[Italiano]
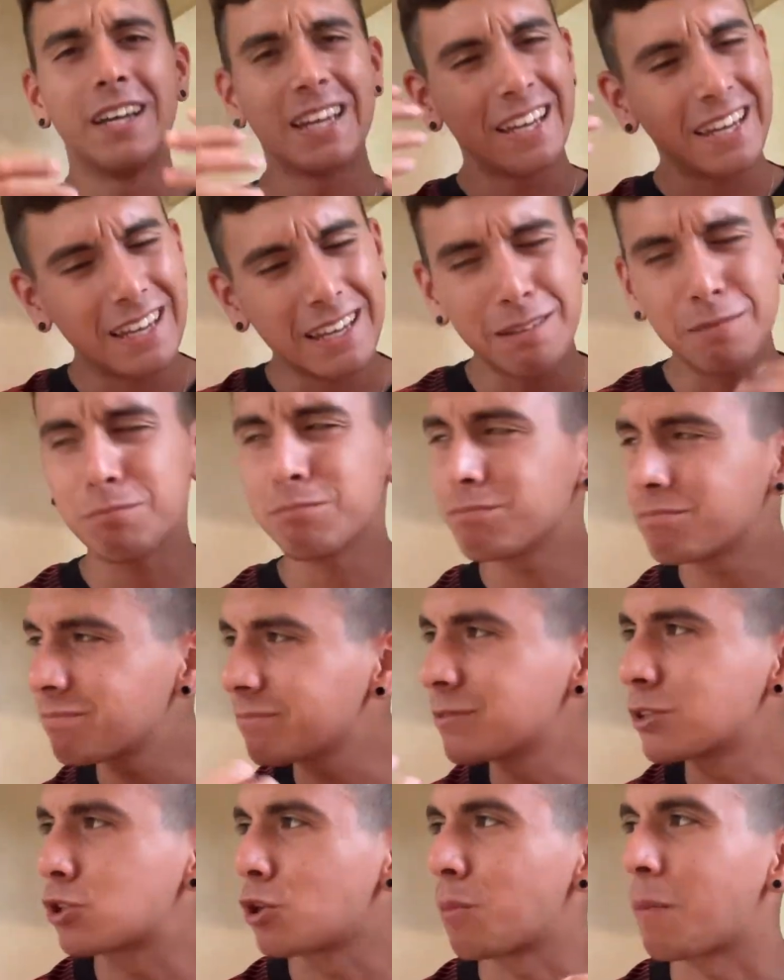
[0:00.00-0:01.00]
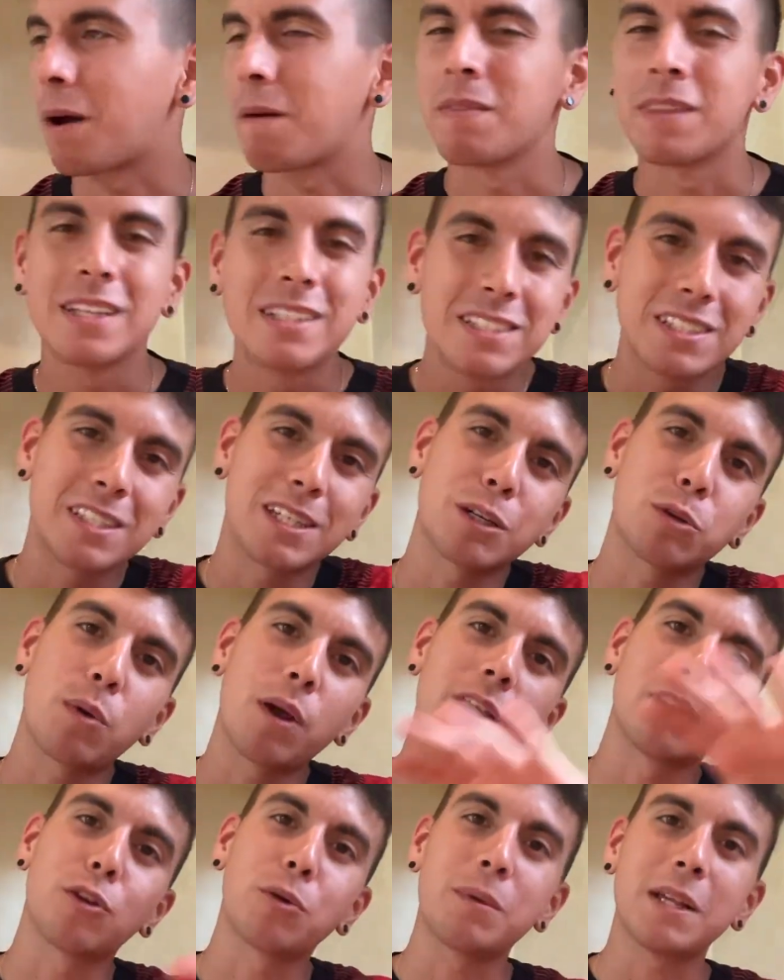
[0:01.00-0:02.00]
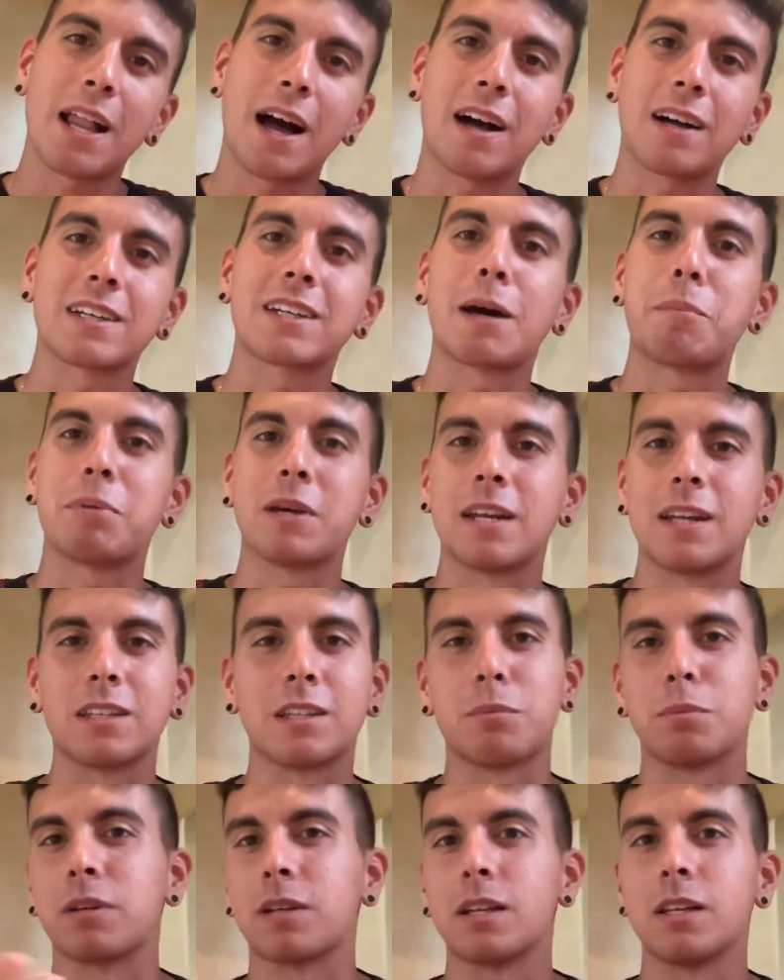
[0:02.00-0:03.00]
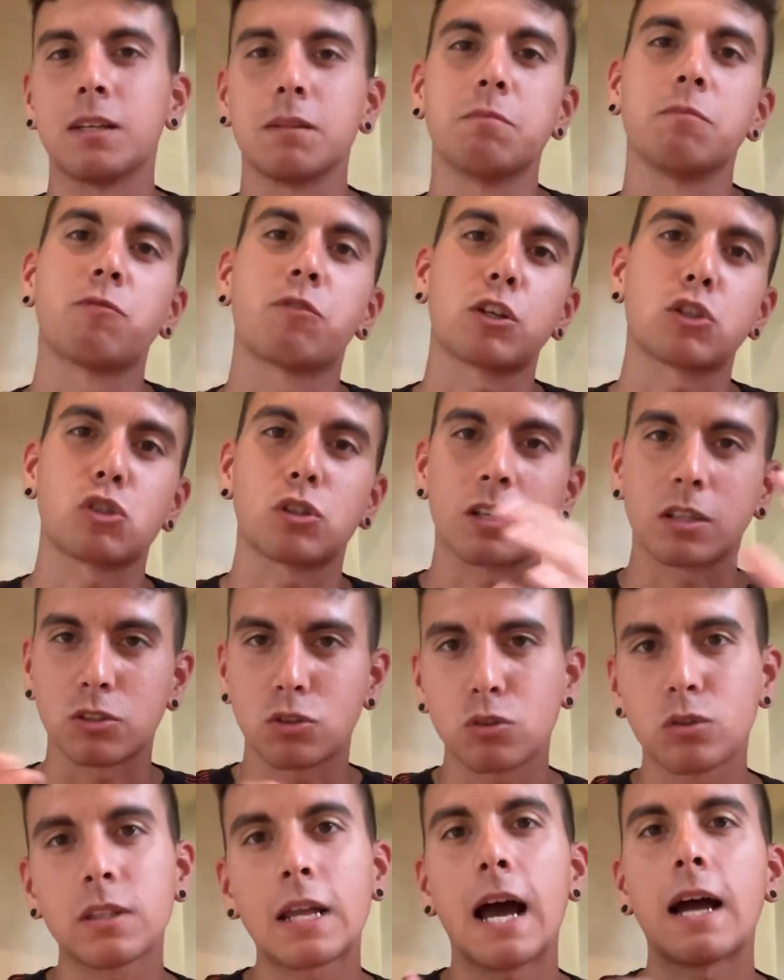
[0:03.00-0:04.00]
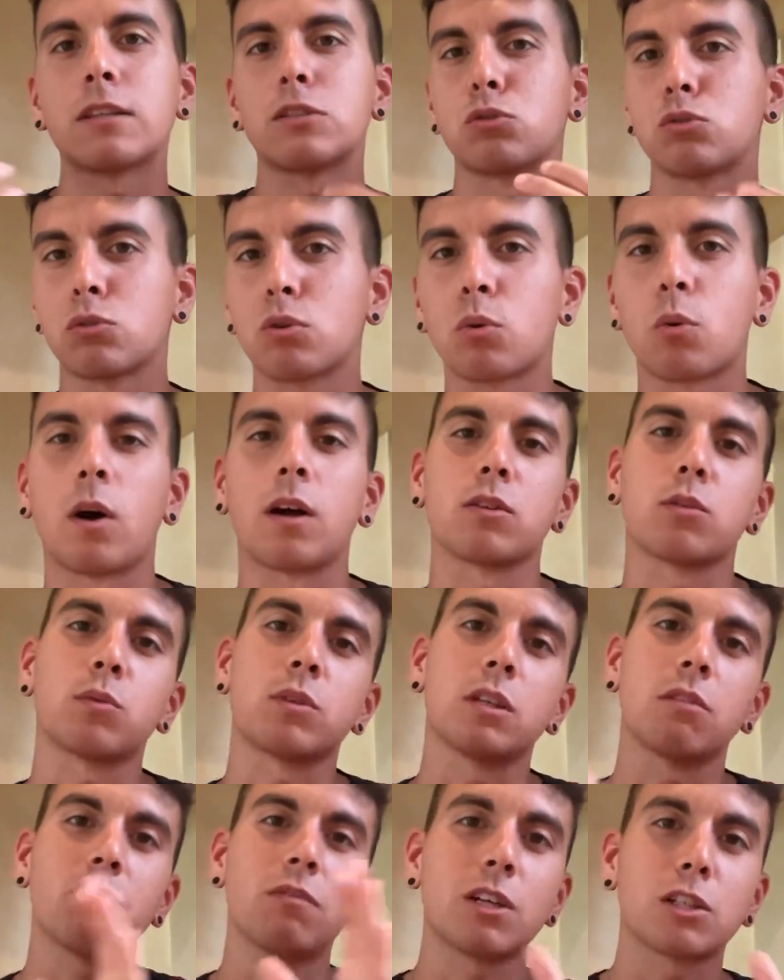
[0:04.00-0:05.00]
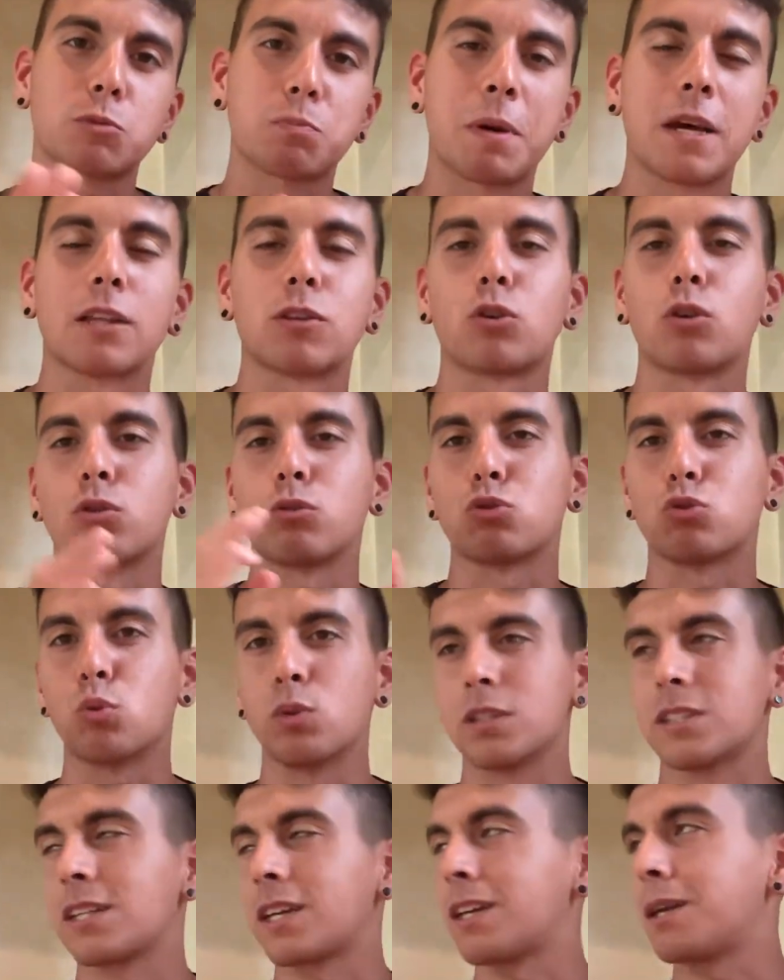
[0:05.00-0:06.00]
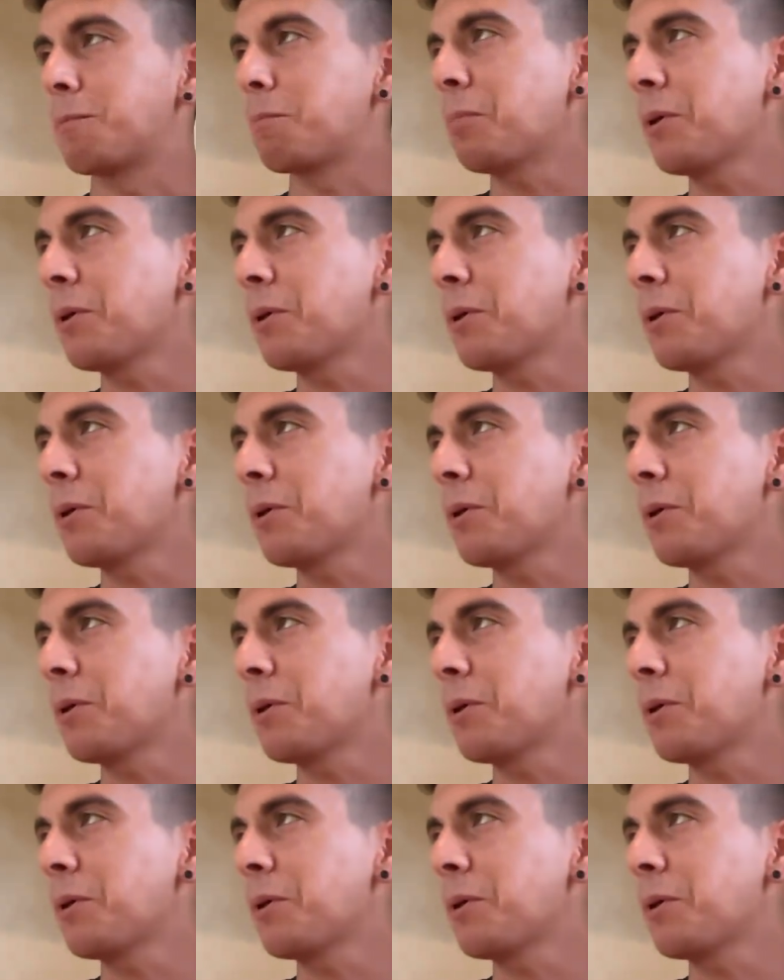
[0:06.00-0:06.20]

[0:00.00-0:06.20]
e insomma, seguendomi là capirete perché lì faccio anche sondaggi, e tutto quanto, quindi vi aspetto su Instagram.